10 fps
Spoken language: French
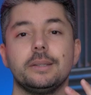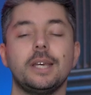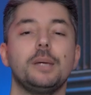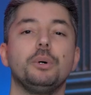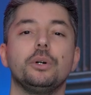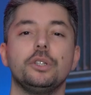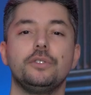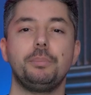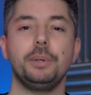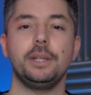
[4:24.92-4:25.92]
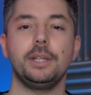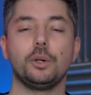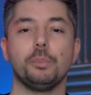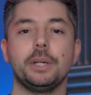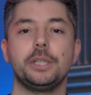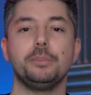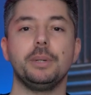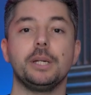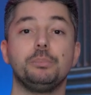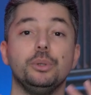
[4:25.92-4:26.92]
CyberGhost VPN est compatible
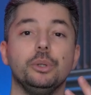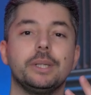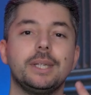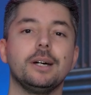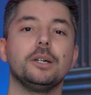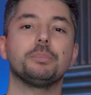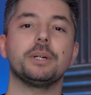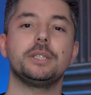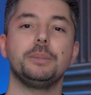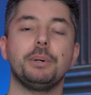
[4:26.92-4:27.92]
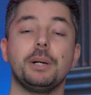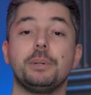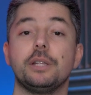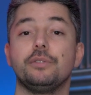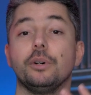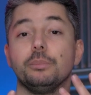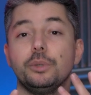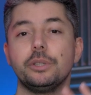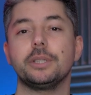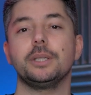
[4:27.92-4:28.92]
avec plus de 40 principes plateforme de